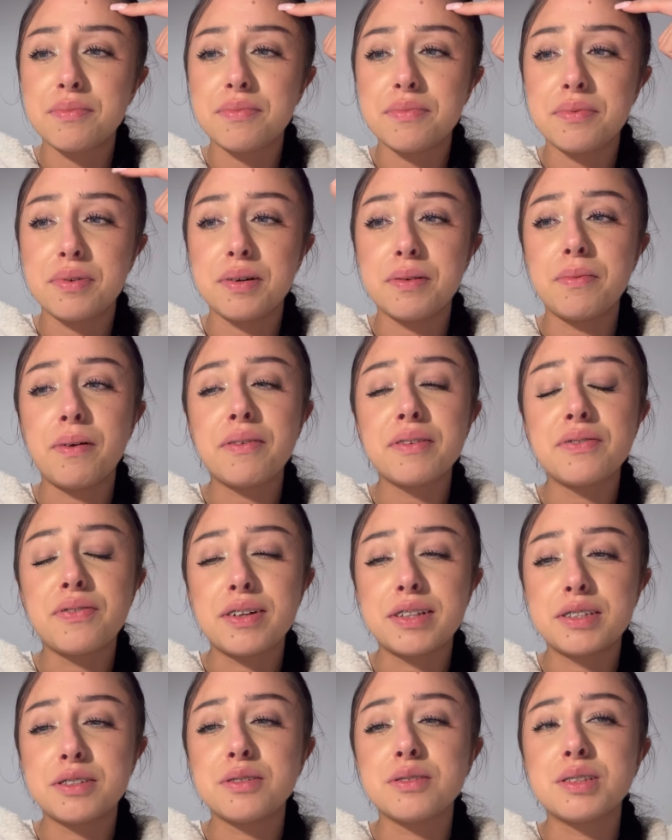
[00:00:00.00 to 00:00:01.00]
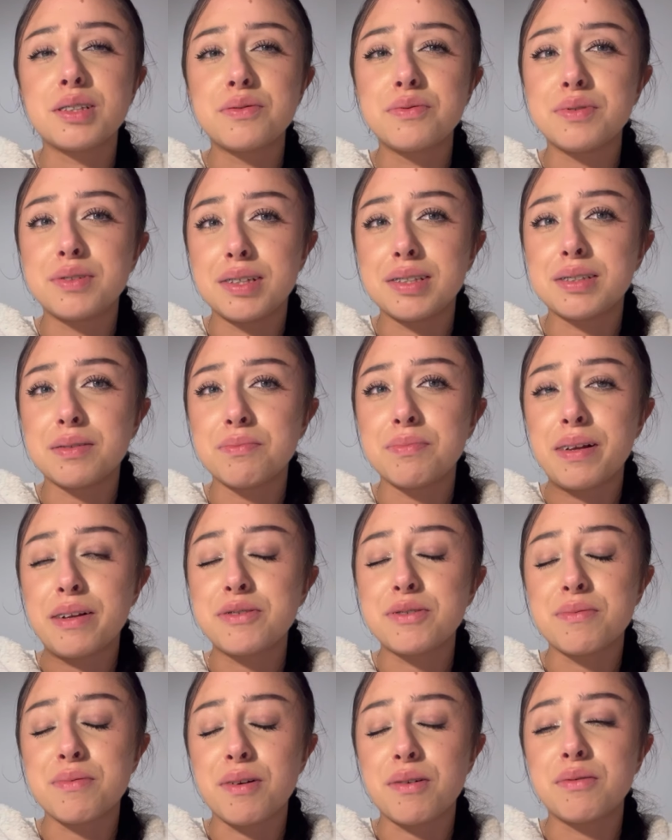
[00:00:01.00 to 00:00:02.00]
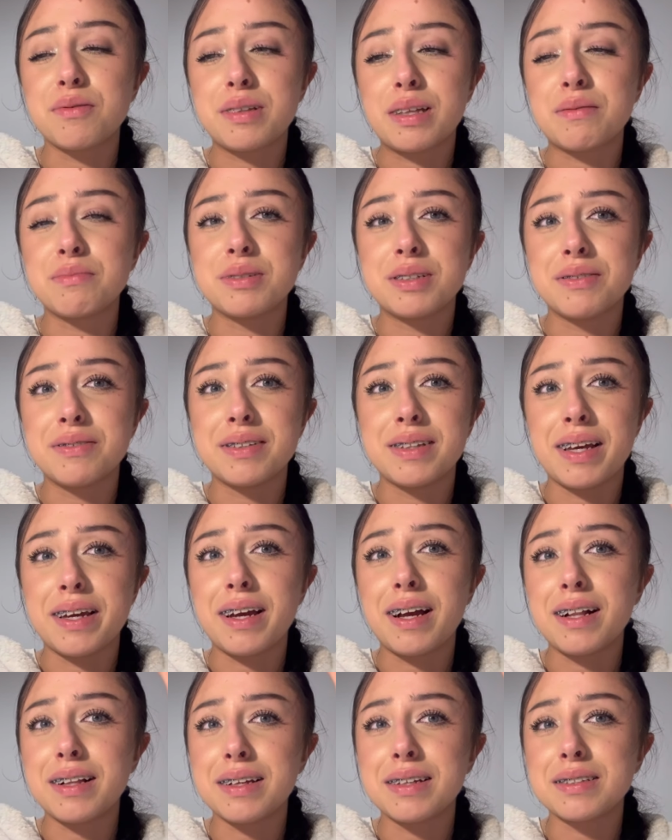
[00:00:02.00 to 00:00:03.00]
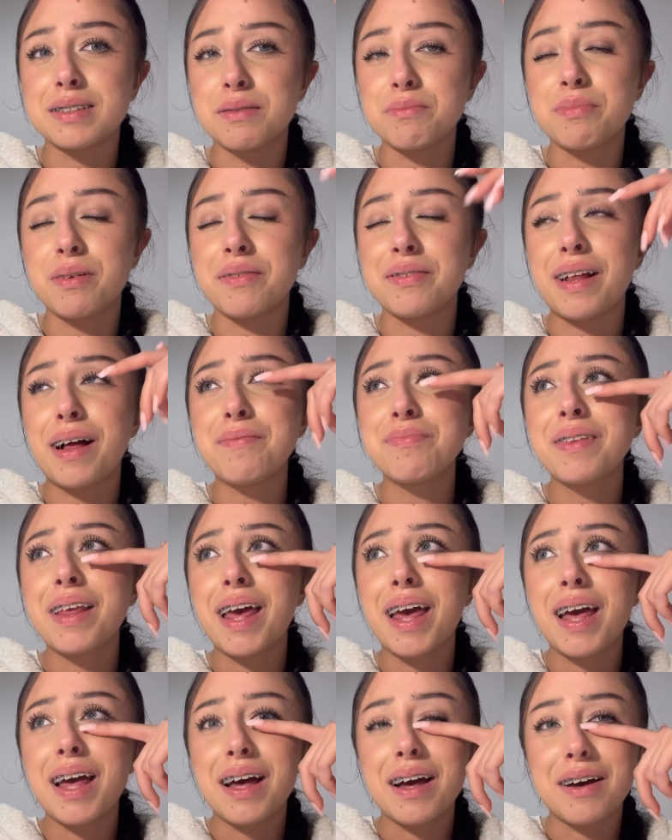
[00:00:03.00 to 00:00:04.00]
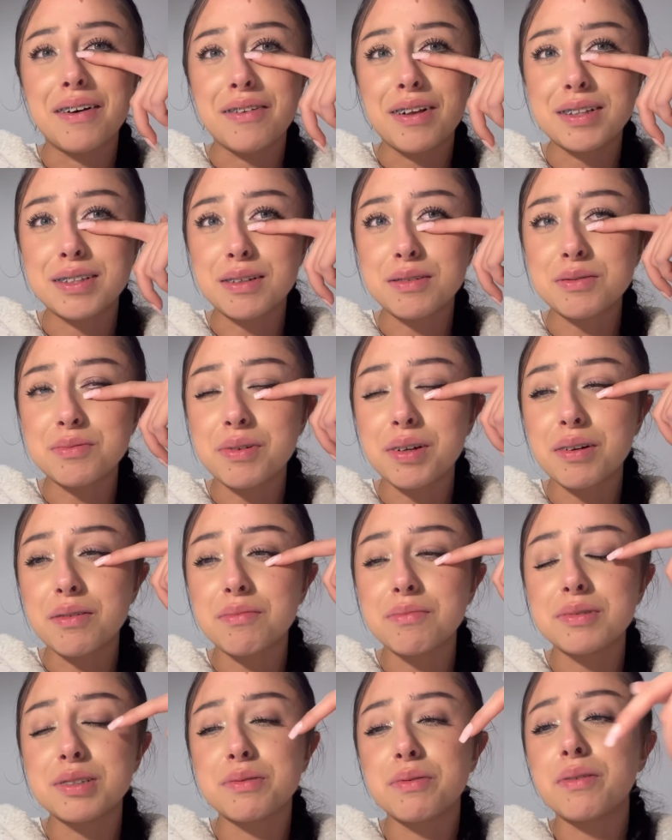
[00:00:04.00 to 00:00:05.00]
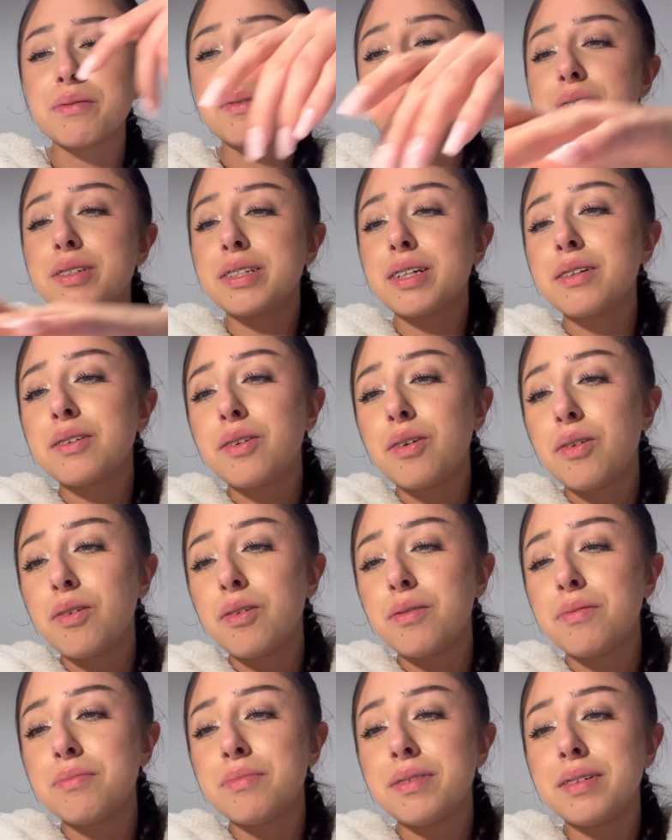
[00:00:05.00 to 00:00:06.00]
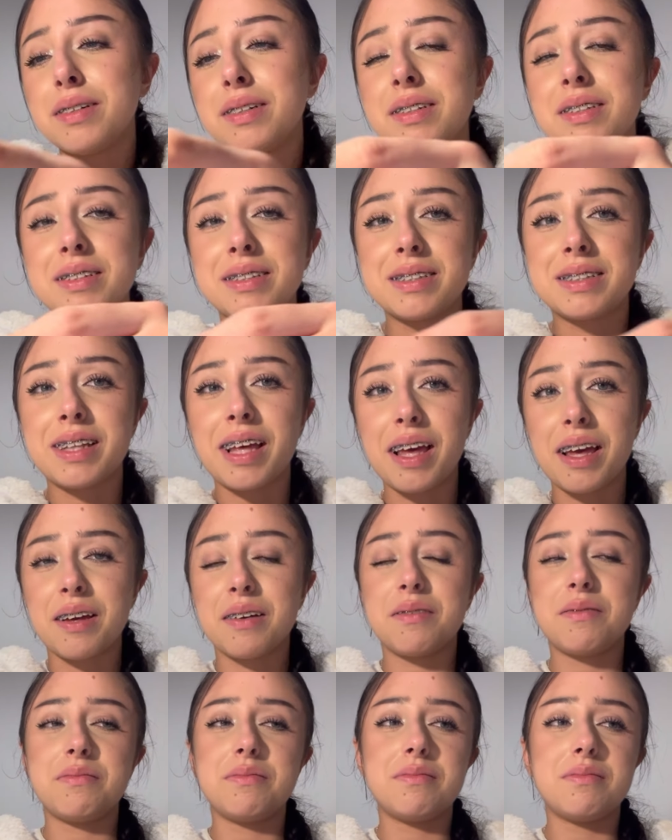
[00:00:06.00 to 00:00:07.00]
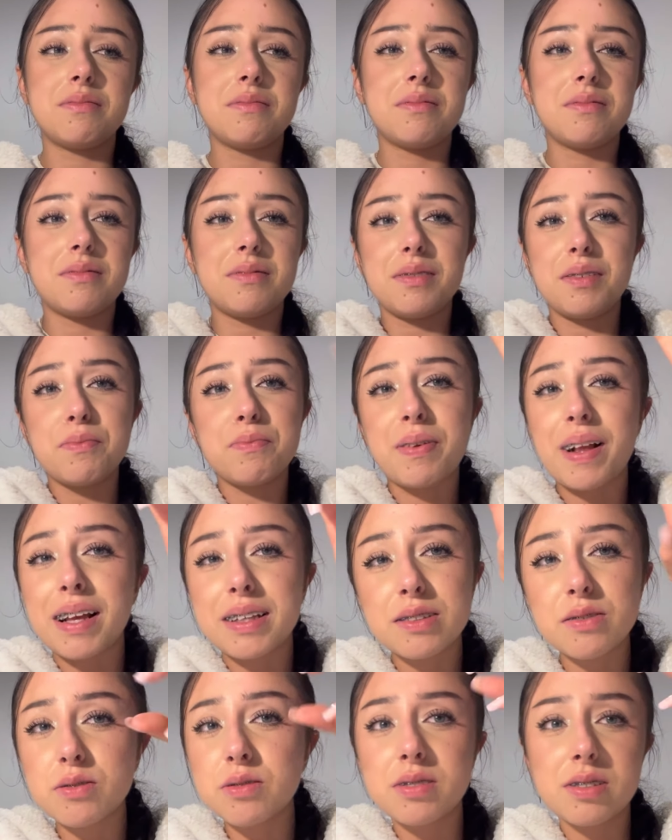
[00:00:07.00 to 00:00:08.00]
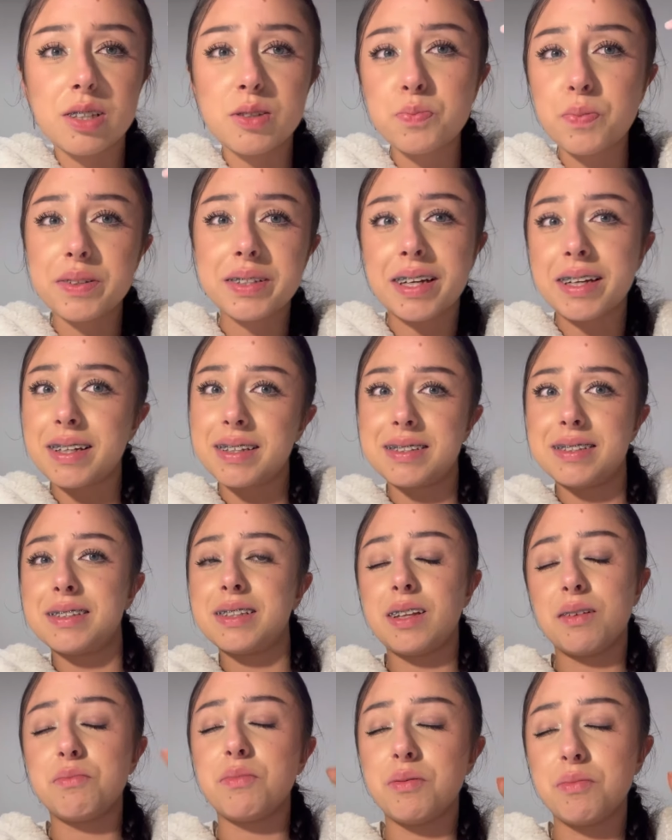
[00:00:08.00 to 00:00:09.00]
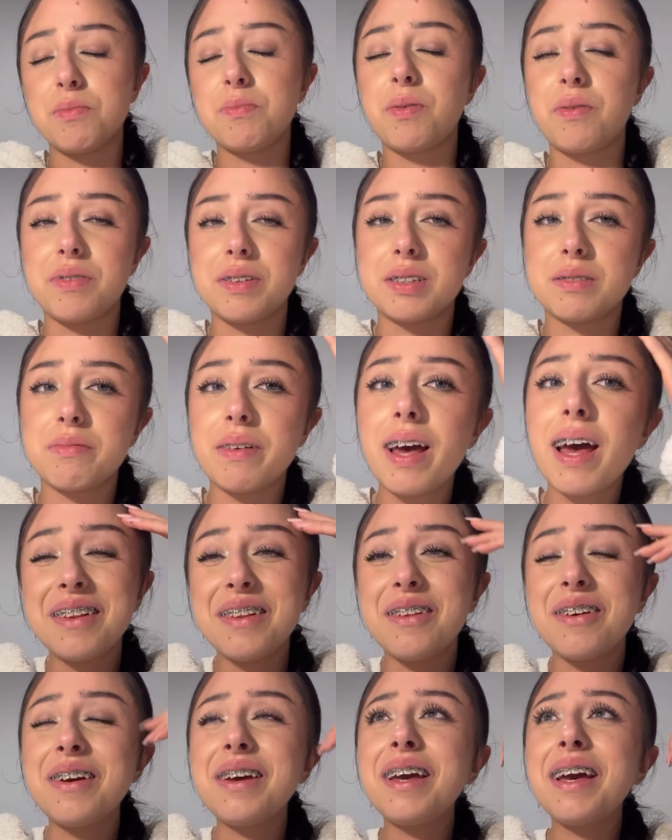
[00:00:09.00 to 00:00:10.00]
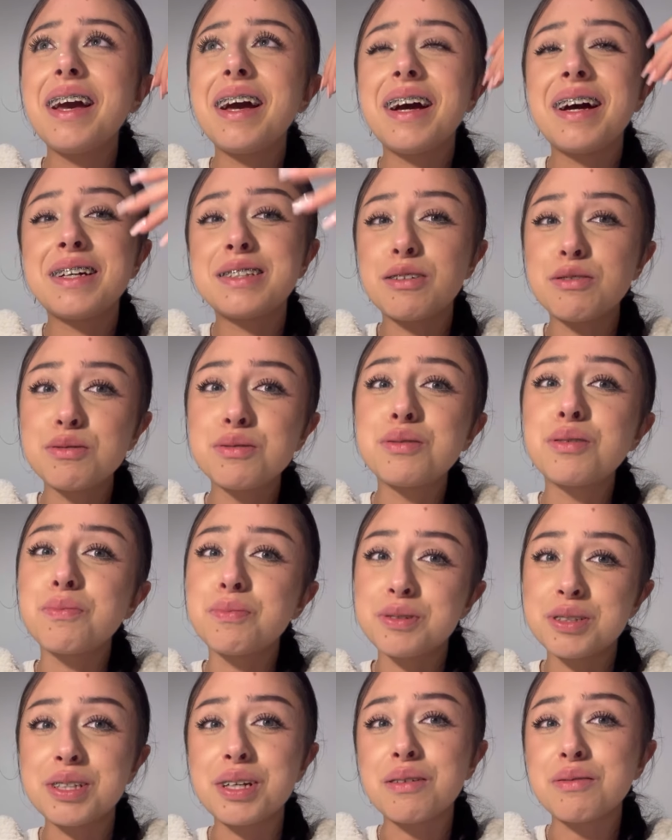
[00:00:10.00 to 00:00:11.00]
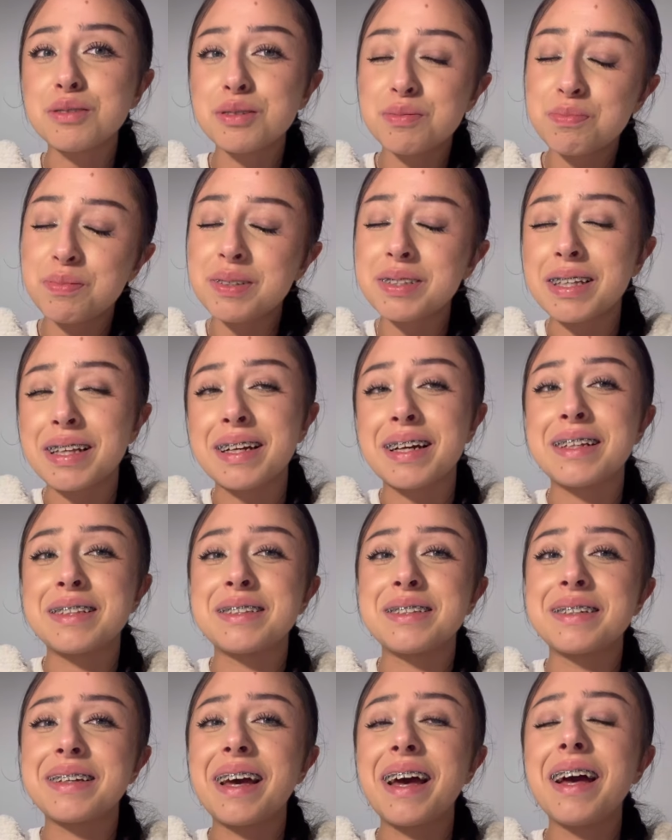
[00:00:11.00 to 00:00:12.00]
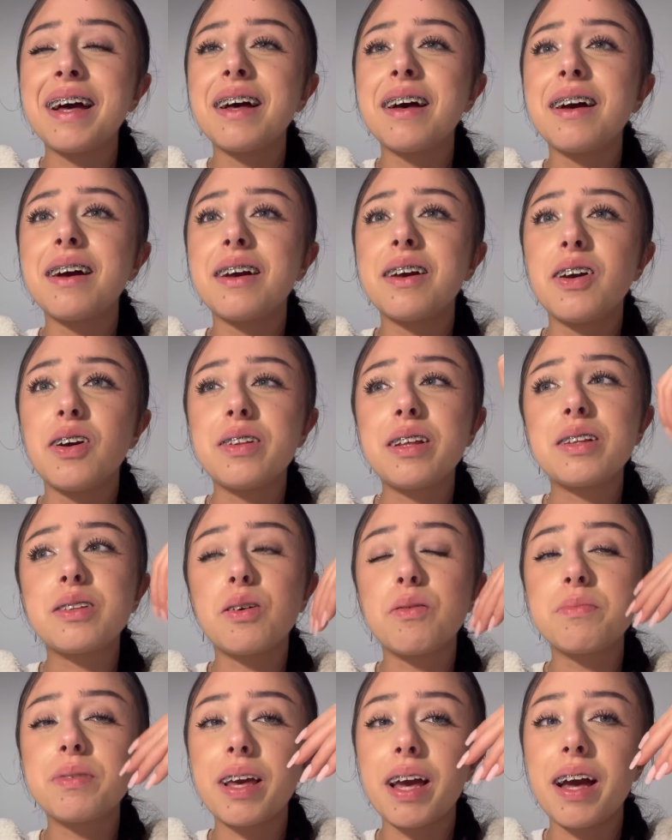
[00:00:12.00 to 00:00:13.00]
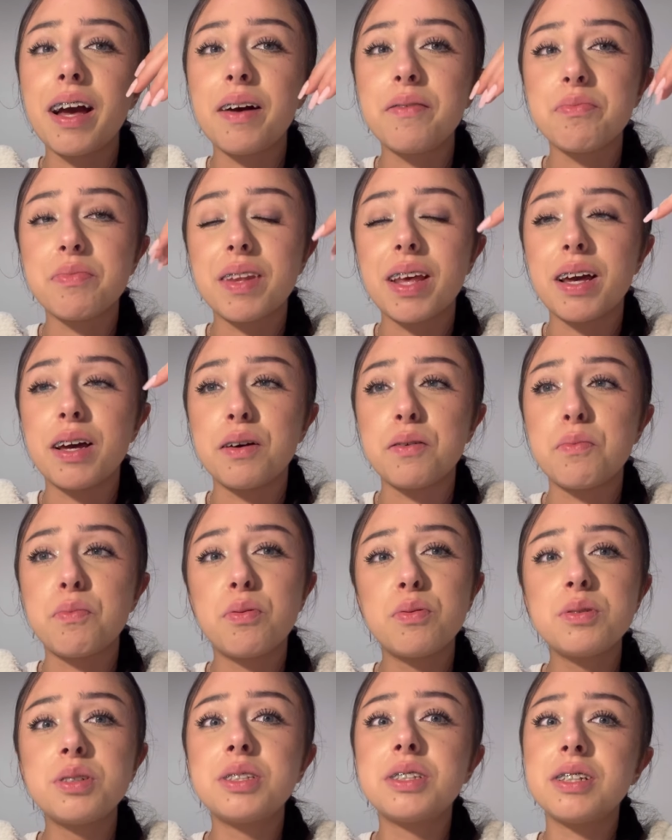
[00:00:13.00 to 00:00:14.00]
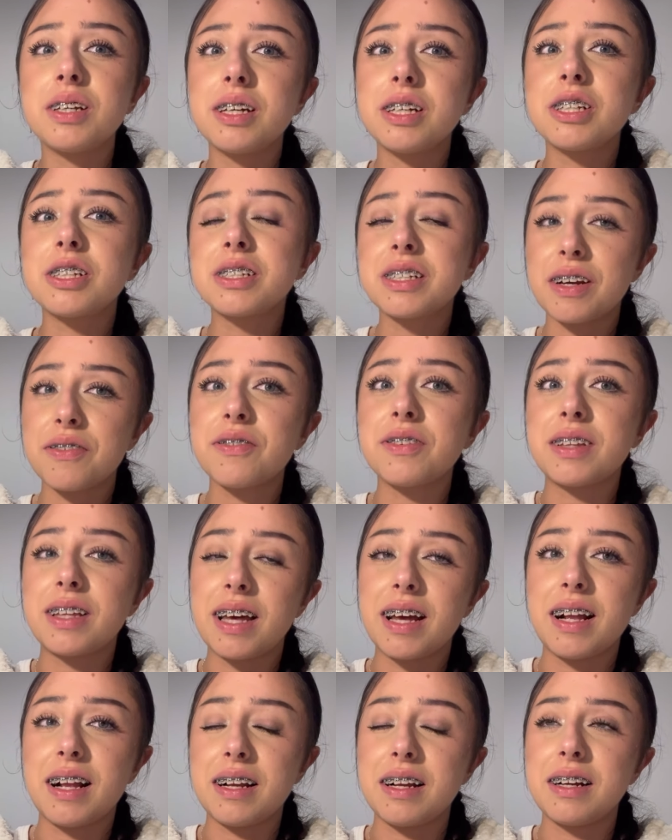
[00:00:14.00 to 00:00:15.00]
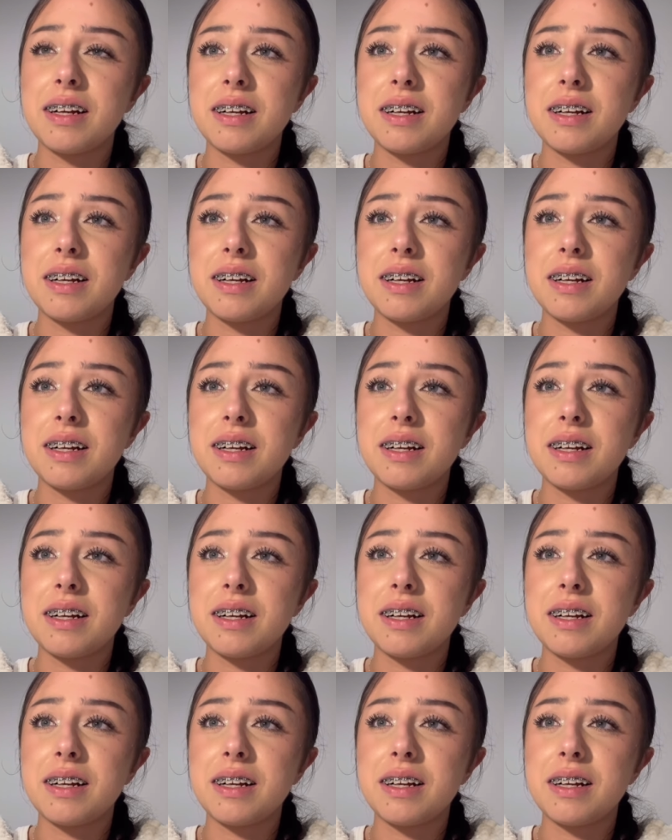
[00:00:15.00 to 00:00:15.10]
chyba w 2021 roku, tak mi się wydaje, ale nie jestem pewna, e, wracałam z, mojego, z moją koleżanką e, z takiej imprezy, no, ze spotkania z znajomymi powiedzmy. No i e, chciałam sobie puścić jakąś piosenkę, co nie? I ona do mnie e, puść Shaftera